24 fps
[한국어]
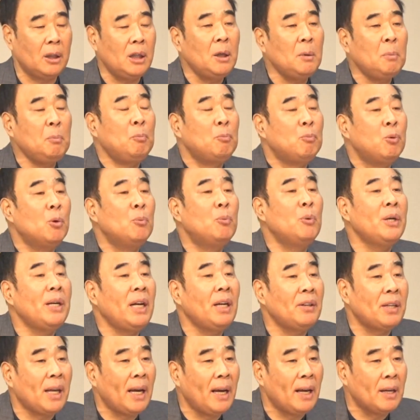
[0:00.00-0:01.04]
이
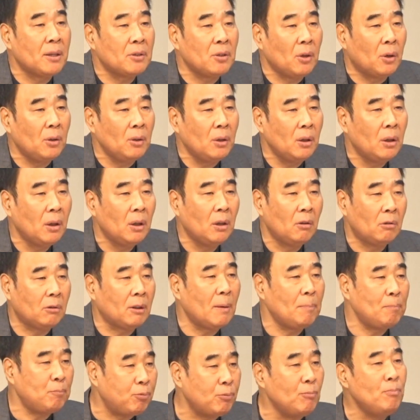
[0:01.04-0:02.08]
부분에 대해서
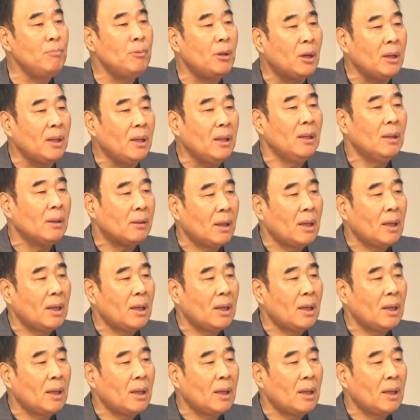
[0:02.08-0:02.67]
우리가 분명히